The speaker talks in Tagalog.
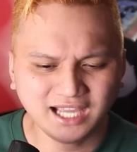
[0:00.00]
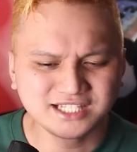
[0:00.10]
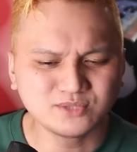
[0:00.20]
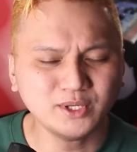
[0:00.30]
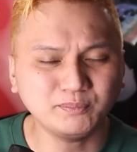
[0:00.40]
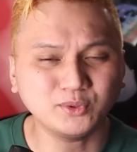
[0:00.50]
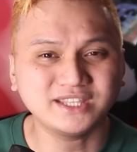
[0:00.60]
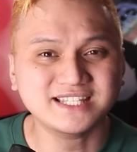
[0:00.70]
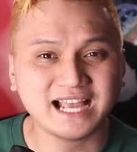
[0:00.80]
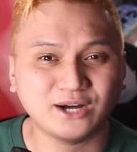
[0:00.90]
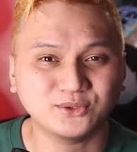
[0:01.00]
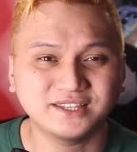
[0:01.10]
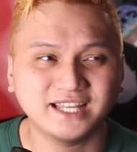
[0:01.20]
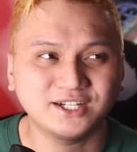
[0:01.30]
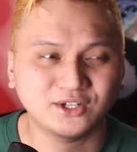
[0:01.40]
I just wanna put this
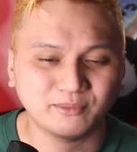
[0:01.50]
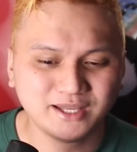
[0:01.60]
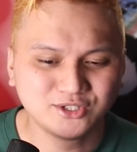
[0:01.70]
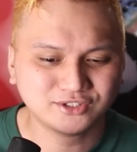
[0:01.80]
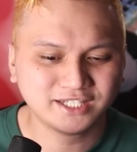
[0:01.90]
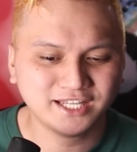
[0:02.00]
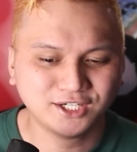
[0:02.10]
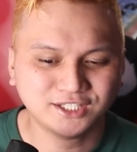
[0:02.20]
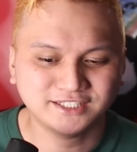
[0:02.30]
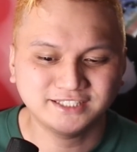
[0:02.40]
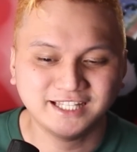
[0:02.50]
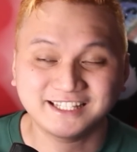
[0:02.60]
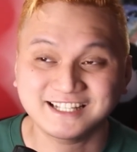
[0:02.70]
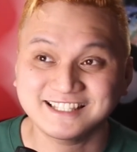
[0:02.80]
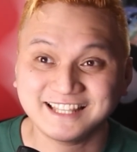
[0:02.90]
out there, no? Medyo triggered
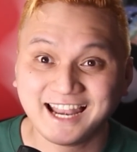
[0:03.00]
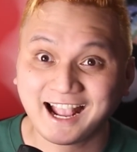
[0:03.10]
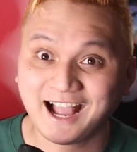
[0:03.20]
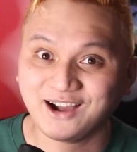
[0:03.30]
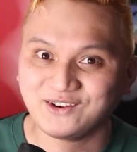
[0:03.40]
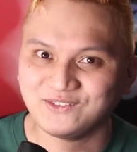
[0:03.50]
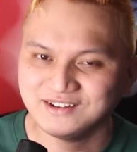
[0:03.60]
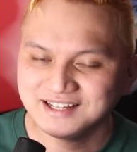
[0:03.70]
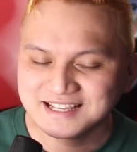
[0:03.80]
din kasi talaga ako